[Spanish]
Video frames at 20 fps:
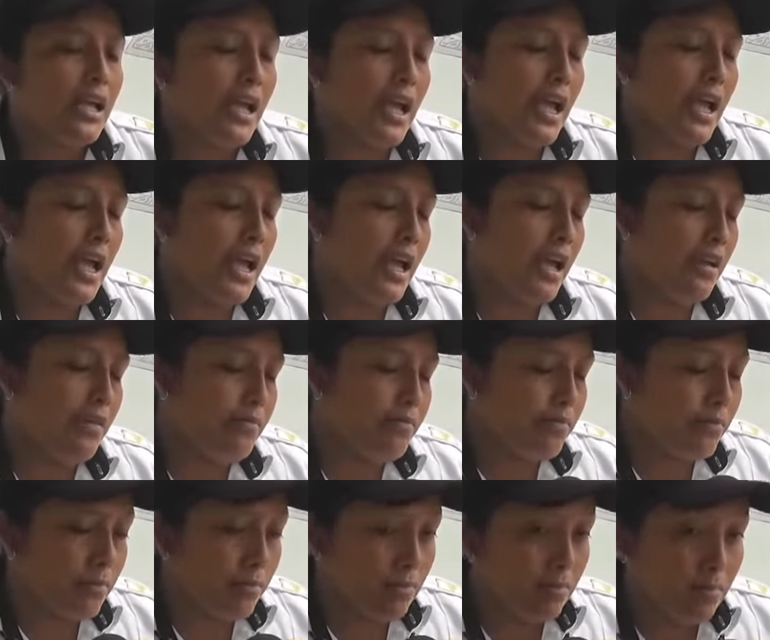que
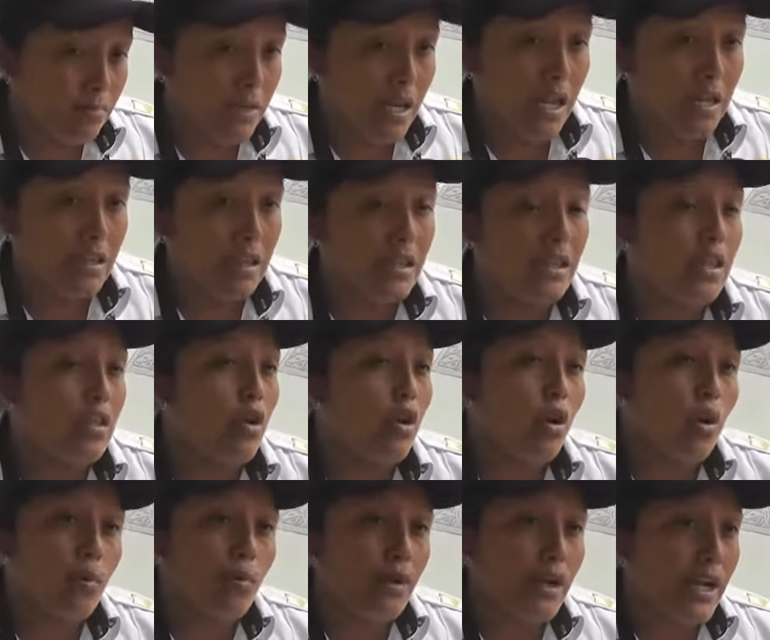traten de no
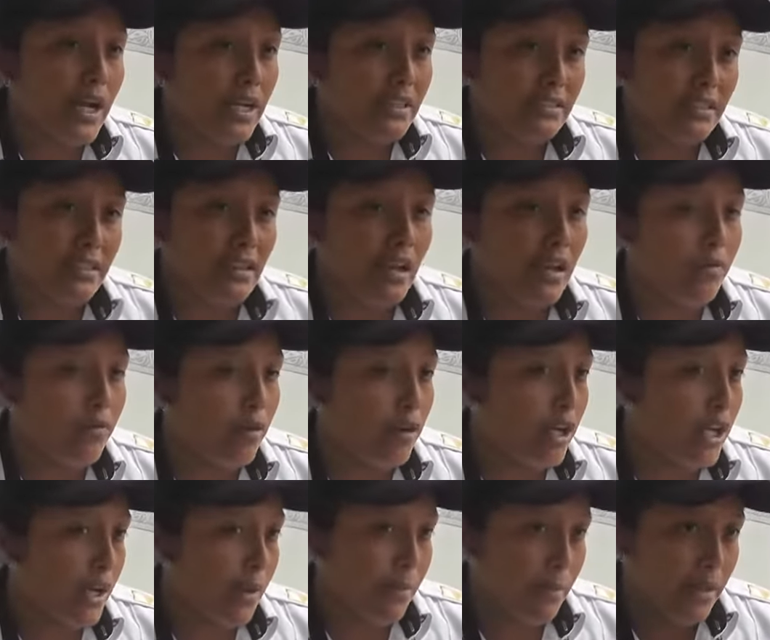comunicarse
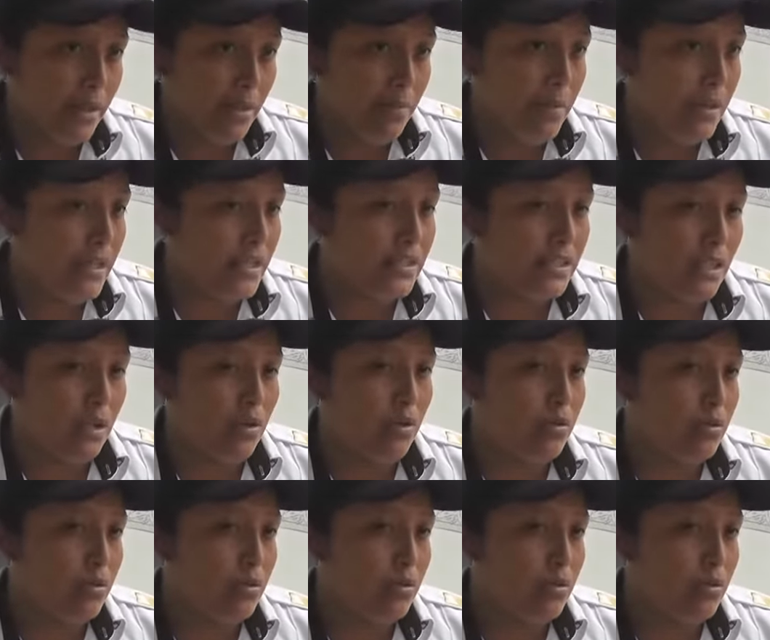telefónicamente mientras se